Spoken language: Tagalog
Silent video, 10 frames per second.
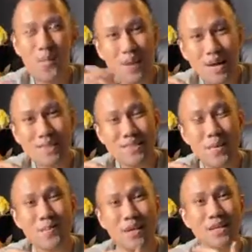para
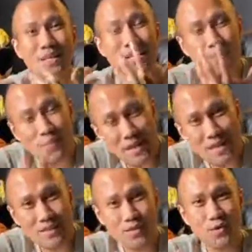syempre sa
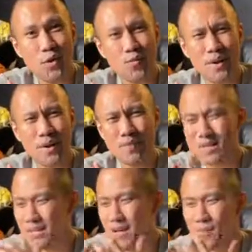experience nyo, para
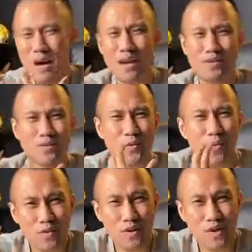mas maayos yung
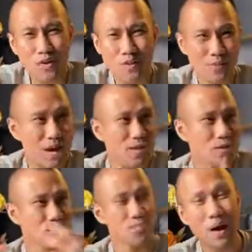audio, mas
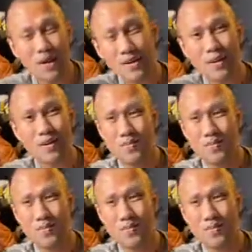maayos yung background,